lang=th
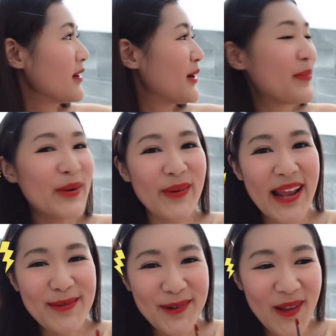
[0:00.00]
ทุกคนคนแอ
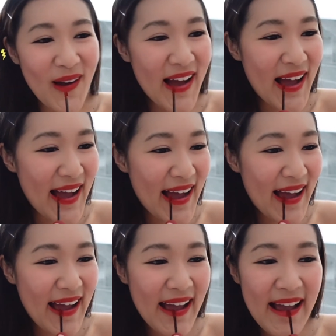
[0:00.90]
บหัวเราะ
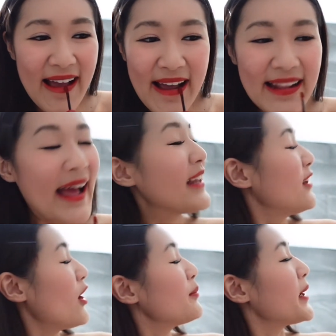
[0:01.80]
ทาเรา
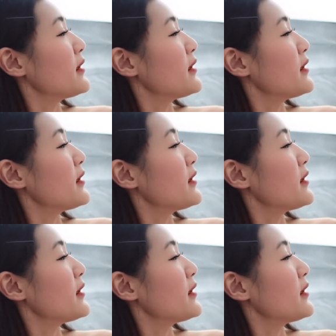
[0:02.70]
รอดไหม